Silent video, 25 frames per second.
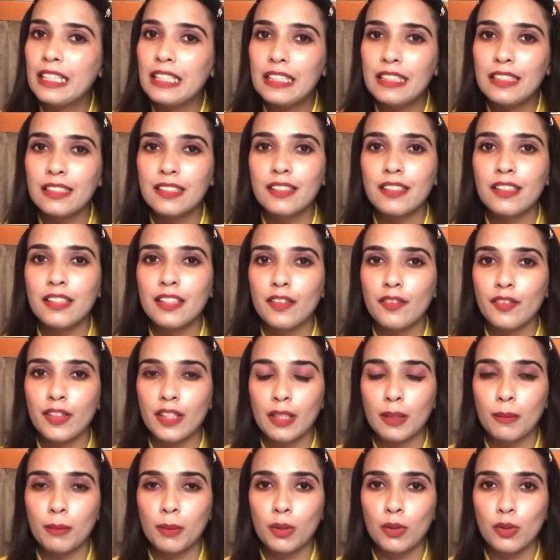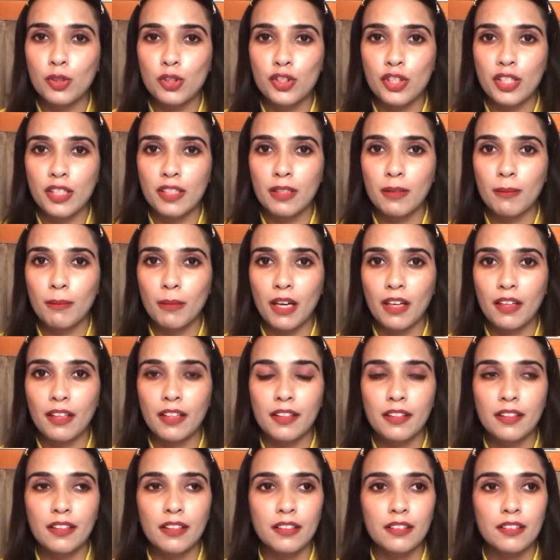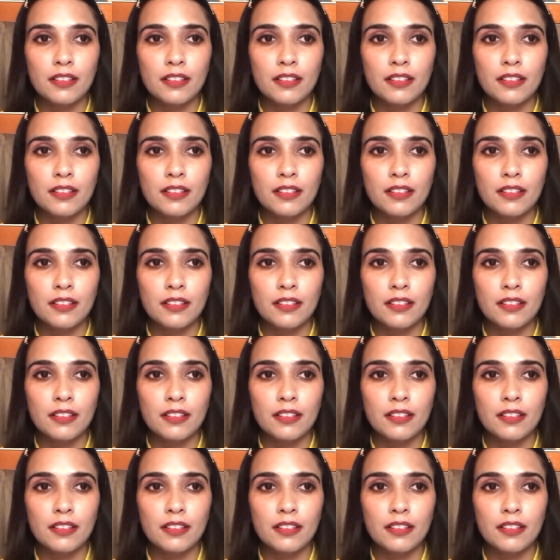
ईज़िली अवेलेबल हो जाएगी मार्केट